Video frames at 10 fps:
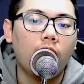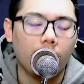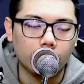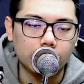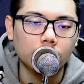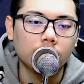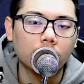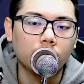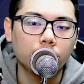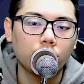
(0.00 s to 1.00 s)
好，有兴趣
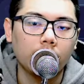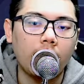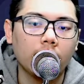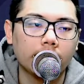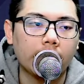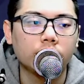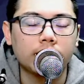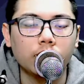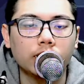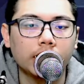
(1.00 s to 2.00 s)
操作不追高的，可以
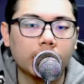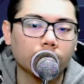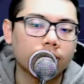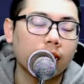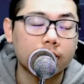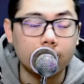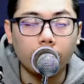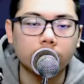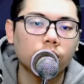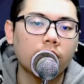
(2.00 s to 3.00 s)
针对这些股下下
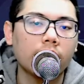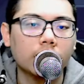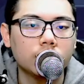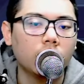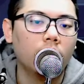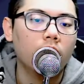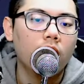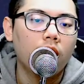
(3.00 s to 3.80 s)
位再做一下研究。